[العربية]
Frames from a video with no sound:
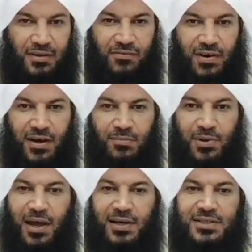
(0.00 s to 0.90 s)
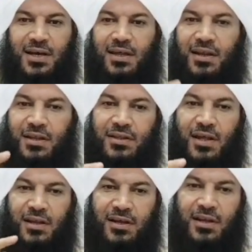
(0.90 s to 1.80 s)
فبالعكس هذا
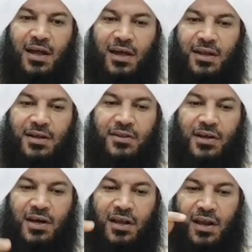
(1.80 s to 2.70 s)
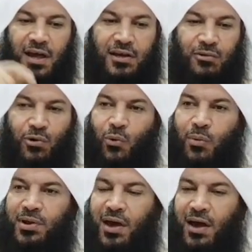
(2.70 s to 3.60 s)
دليل على أن إذا كان الأكل وهو
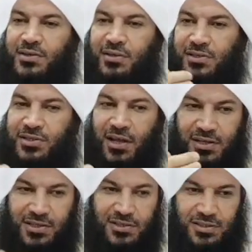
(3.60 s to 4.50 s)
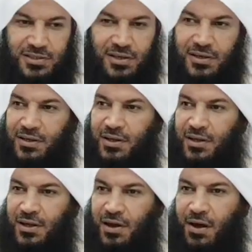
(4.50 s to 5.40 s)
من حاجة الإنسان الأساسية
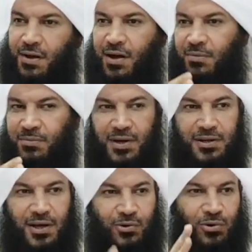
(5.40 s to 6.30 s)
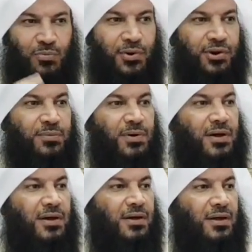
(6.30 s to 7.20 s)
حرام أن يأكله
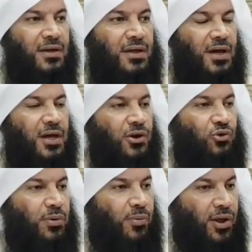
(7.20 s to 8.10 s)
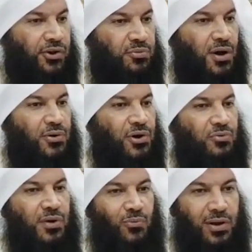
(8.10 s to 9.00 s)
بالربا أي يأكل من أموال الربا أو يأكل
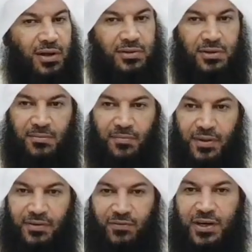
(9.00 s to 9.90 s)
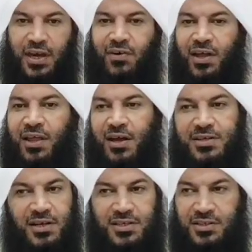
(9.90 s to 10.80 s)
من أموال الأيتام فكيف عاد
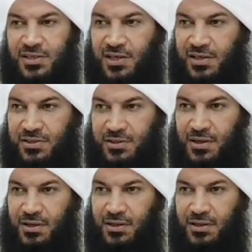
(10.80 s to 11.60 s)
حاجة ليست أساسية